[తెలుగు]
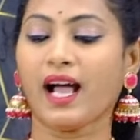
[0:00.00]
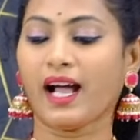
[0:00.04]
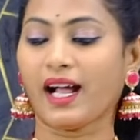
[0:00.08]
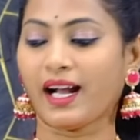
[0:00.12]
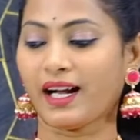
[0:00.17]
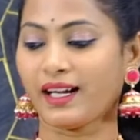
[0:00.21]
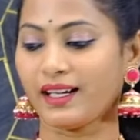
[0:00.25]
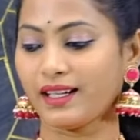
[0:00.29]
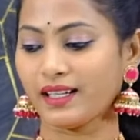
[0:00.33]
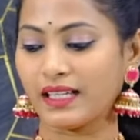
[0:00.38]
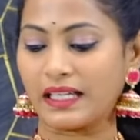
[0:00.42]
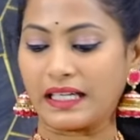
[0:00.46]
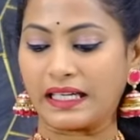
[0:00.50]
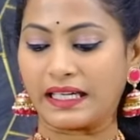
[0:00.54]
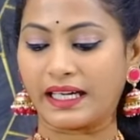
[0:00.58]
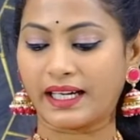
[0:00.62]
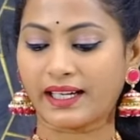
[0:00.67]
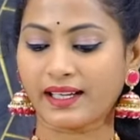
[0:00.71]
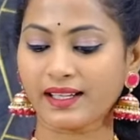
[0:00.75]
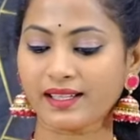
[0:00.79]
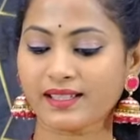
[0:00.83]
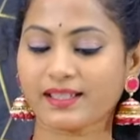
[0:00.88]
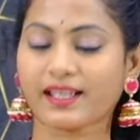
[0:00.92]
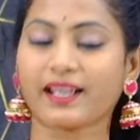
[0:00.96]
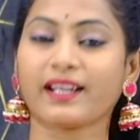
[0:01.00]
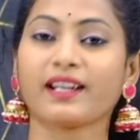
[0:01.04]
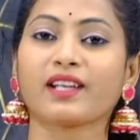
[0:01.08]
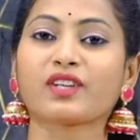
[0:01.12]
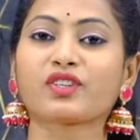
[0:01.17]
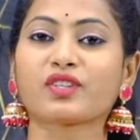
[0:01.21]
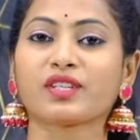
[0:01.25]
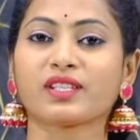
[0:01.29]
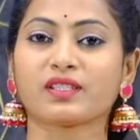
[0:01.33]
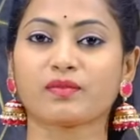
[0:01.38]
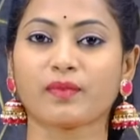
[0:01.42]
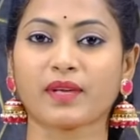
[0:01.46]
అండ్ లేటెస్ట్
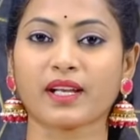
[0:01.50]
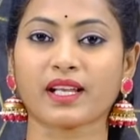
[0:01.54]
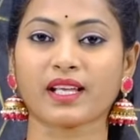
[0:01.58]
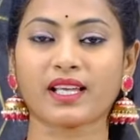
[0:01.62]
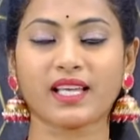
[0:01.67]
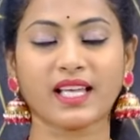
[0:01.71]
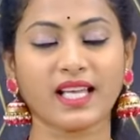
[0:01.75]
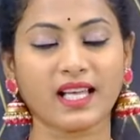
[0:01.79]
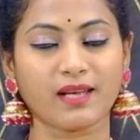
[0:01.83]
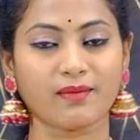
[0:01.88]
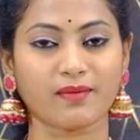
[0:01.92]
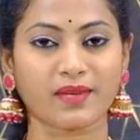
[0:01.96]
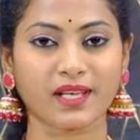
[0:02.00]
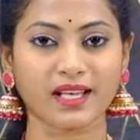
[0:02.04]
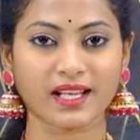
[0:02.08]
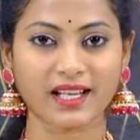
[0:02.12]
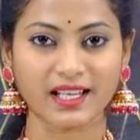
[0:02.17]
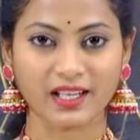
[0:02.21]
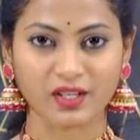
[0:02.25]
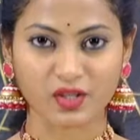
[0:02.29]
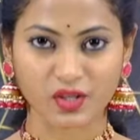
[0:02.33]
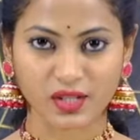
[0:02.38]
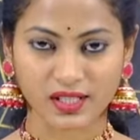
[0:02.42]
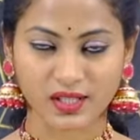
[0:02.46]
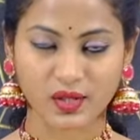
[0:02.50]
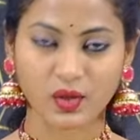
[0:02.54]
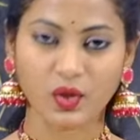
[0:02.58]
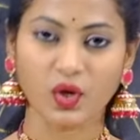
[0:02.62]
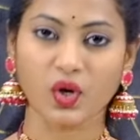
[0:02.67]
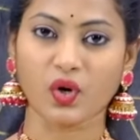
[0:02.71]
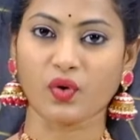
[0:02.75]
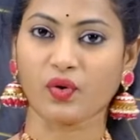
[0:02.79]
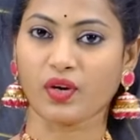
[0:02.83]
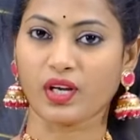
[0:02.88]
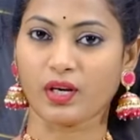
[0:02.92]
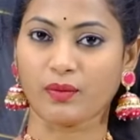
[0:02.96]
కలెక్షన్స్ మనకి ఎంకే కలెక్షన్స్లో
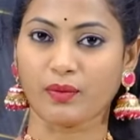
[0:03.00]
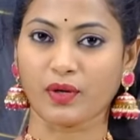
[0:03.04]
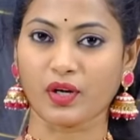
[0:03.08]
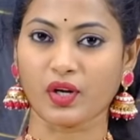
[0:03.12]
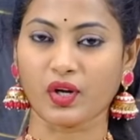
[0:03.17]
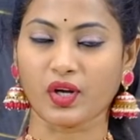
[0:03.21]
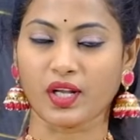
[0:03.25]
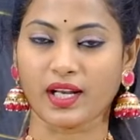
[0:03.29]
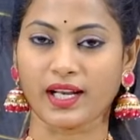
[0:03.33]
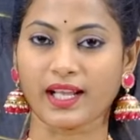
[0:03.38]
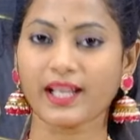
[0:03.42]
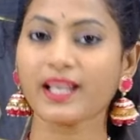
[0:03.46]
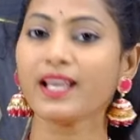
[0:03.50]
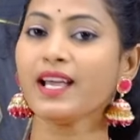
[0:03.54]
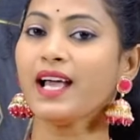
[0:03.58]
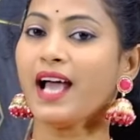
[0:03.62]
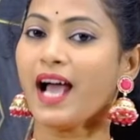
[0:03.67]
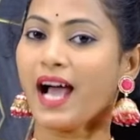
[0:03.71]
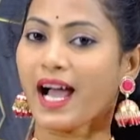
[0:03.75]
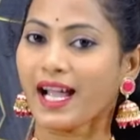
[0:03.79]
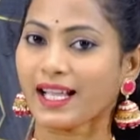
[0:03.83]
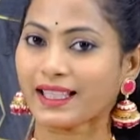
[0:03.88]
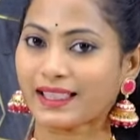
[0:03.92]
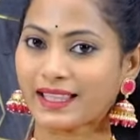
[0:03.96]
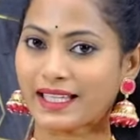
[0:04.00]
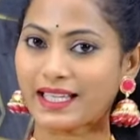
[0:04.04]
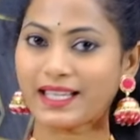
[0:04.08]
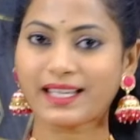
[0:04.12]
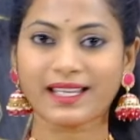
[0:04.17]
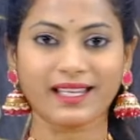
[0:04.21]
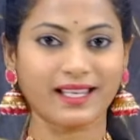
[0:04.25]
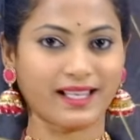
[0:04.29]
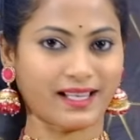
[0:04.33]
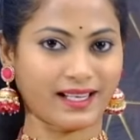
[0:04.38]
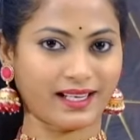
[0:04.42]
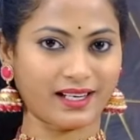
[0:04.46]
అవైలబుల్లో ఉన్నాయి ఐ థింక్
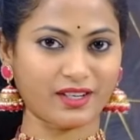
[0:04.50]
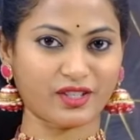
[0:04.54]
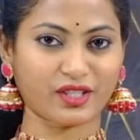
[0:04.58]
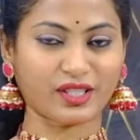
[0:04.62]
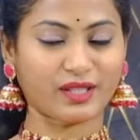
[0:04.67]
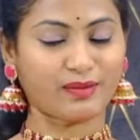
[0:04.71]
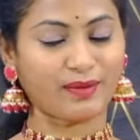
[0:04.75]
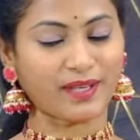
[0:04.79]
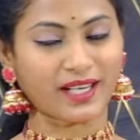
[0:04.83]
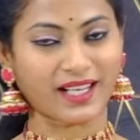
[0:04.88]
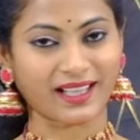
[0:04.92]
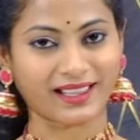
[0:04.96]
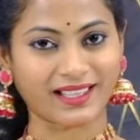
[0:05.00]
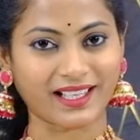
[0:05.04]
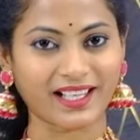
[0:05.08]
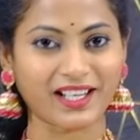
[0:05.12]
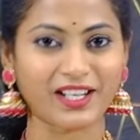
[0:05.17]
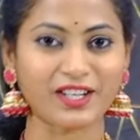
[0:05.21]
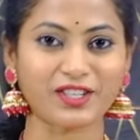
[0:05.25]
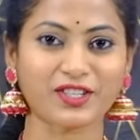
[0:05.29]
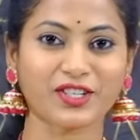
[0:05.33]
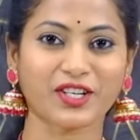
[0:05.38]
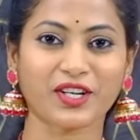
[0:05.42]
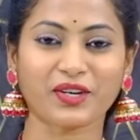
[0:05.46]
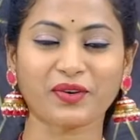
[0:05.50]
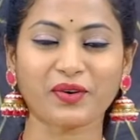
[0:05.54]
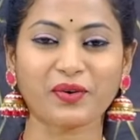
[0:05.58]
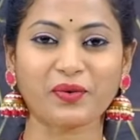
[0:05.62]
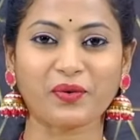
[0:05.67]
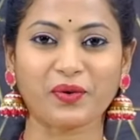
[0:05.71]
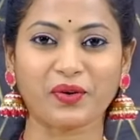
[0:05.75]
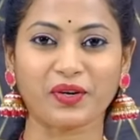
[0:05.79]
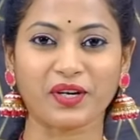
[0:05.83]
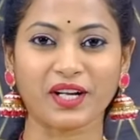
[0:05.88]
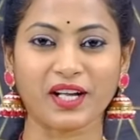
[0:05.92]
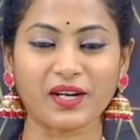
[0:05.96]
ఈ కలెక్షన్స్ మీరంతా నచ్చారు
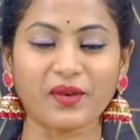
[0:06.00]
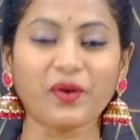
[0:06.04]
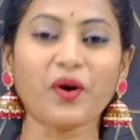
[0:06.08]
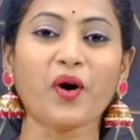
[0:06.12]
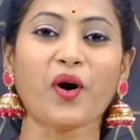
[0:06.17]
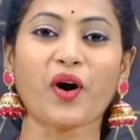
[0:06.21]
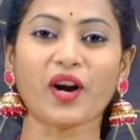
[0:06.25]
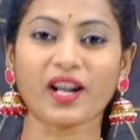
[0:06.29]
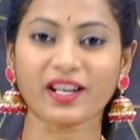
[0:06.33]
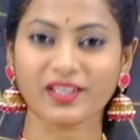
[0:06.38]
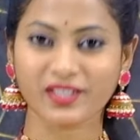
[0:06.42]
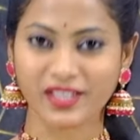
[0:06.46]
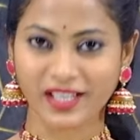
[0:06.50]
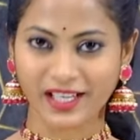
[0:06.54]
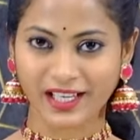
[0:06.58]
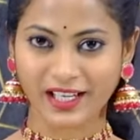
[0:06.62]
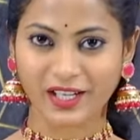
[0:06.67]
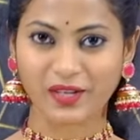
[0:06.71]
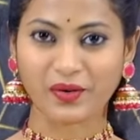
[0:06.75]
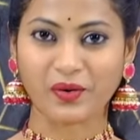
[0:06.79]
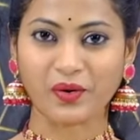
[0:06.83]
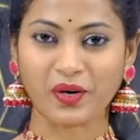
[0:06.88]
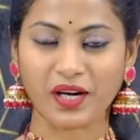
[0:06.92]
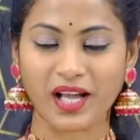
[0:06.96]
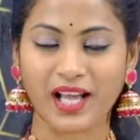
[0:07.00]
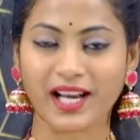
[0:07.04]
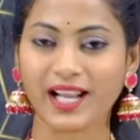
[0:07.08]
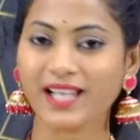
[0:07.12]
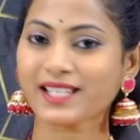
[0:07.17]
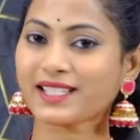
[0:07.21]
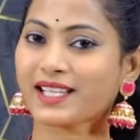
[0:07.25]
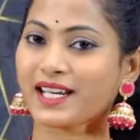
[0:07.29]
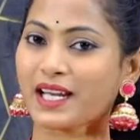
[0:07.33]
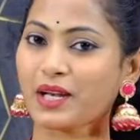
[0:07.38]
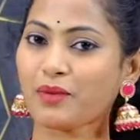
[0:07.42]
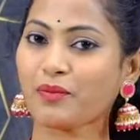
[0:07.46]
అనుకుంటున్నాను ఆర్డర్ చేయాలనుకుంటున్నారా
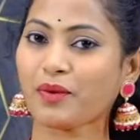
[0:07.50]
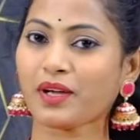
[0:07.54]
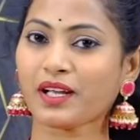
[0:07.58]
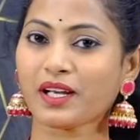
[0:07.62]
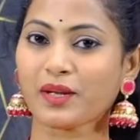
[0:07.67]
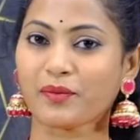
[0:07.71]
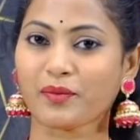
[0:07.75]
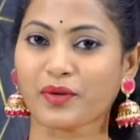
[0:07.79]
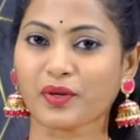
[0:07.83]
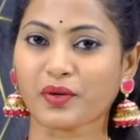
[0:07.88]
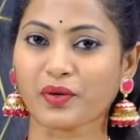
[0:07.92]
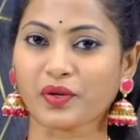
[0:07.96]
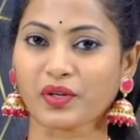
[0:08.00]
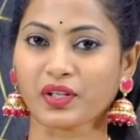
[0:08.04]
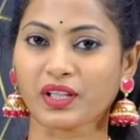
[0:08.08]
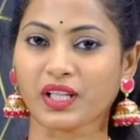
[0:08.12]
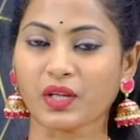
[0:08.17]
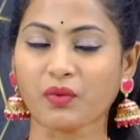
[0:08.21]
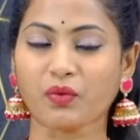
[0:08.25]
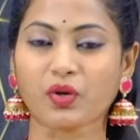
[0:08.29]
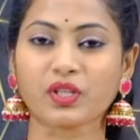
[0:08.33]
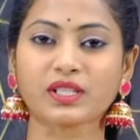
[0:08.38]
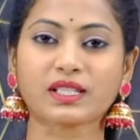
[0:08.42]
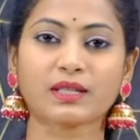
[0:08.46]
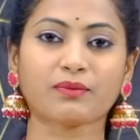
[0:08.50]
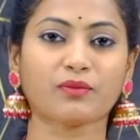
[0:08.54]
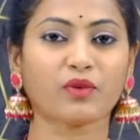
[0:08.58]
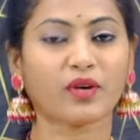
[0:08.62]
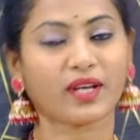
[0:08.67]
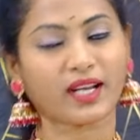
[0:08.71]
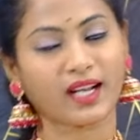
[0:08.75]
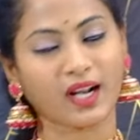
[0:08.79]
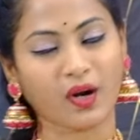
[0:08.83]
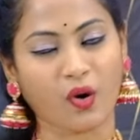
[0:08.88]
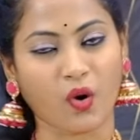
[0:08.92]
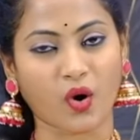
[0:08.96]
స్క్రీన్ పై నెంబర్ ఉంటుంది వాట్సాప్
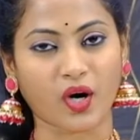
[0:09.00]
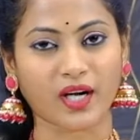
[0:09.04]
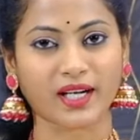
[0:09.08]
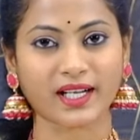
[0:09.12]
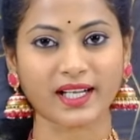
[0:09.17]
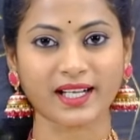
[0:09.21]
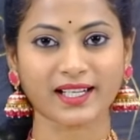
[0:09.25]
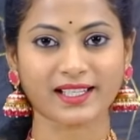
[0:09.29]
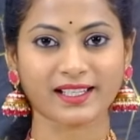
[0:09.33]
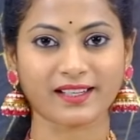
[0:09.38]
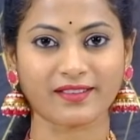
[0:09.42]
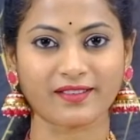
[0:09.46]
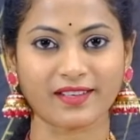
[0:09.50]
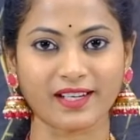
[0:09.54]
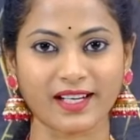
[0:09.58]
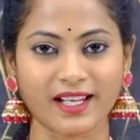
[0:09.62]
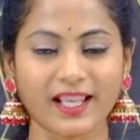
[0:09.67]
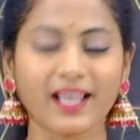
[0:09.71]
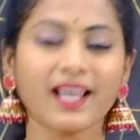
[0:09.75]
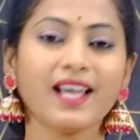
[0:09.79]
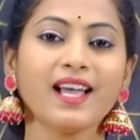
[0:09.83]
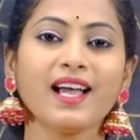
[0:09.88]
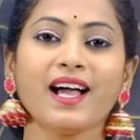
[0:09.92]
ద్వారా కాంటాక్ట్ అవ్వండి